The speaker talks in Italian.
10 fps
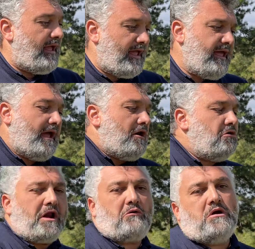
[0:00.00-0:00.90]
e
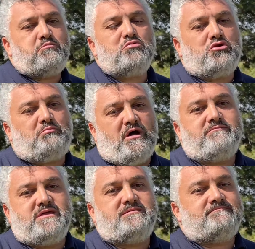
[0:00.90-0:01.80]
allora a quel punto poi
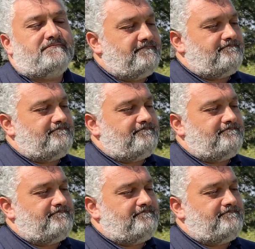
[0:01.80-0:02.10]
mi